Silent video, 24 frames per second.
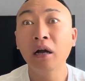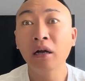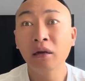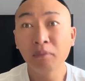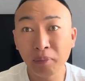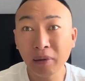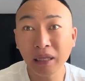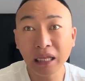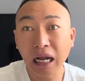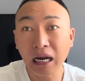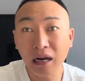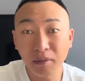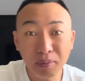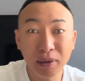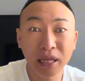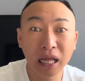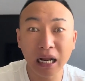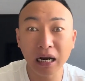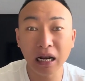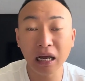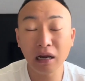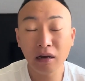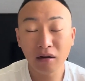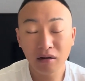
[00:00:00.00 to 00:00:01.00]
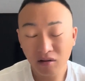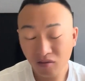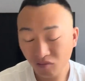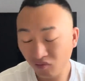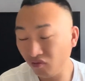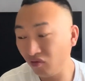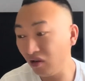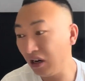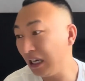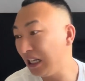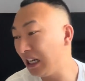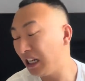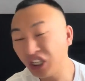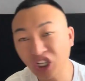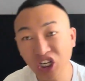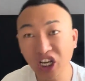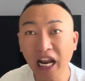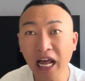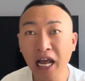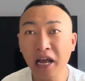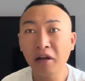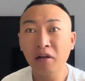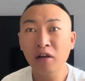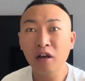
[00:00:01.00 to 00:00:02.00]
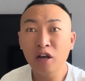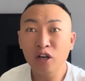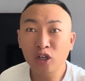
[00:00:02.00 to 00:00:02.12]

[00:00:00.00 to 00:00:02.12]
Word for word: 别打了，别打了，五哥，你起来，